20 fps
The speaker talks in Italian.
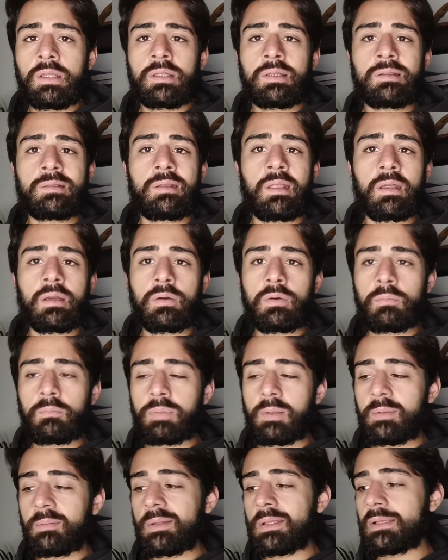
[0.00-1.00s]

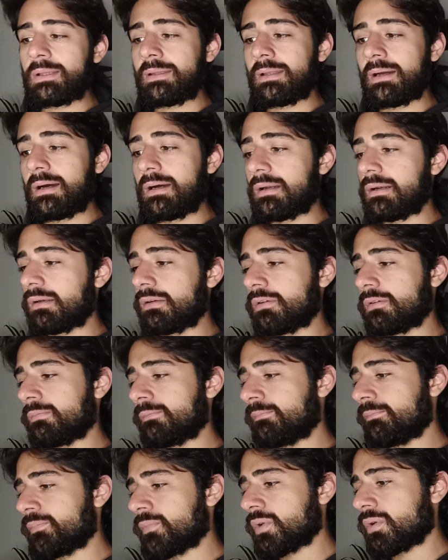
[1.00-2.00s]

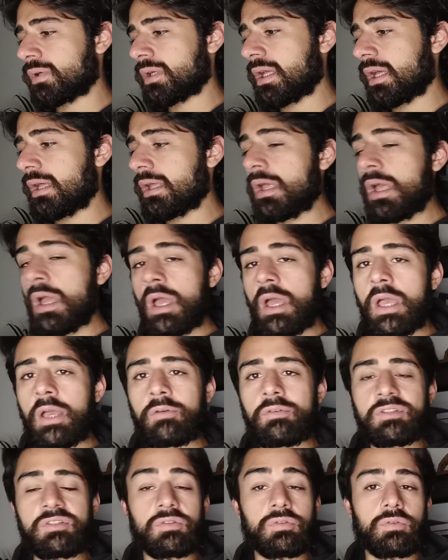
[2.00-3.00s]
decomplimentarlo. Ok? E
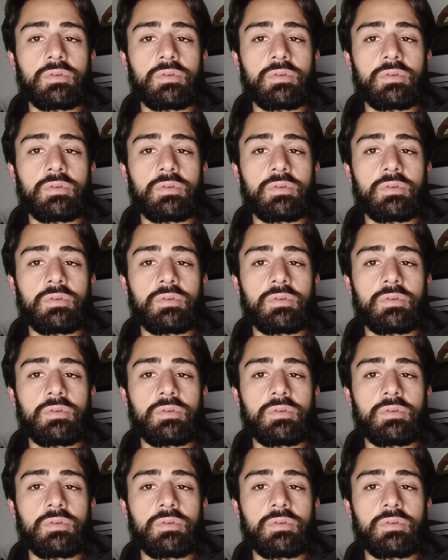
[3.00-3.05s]
questo ti